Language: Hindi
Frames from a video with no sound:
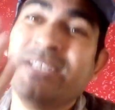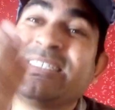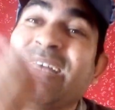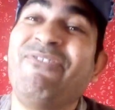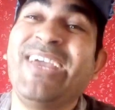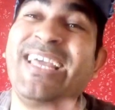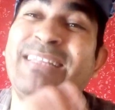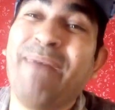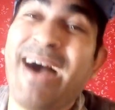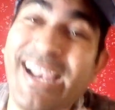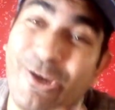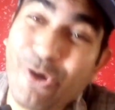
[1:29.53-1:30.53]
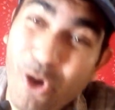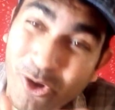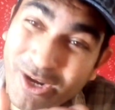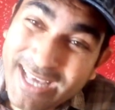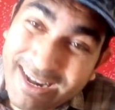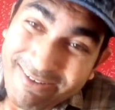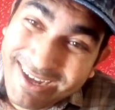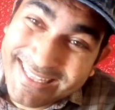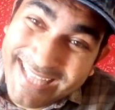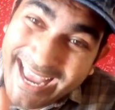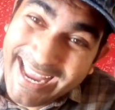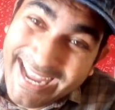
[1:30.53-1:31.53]
सफेद बाल कौन
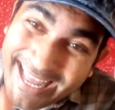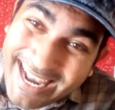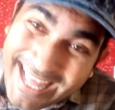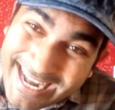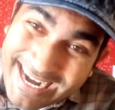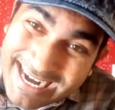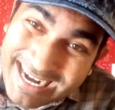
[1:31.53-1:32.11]
करवाता है कलर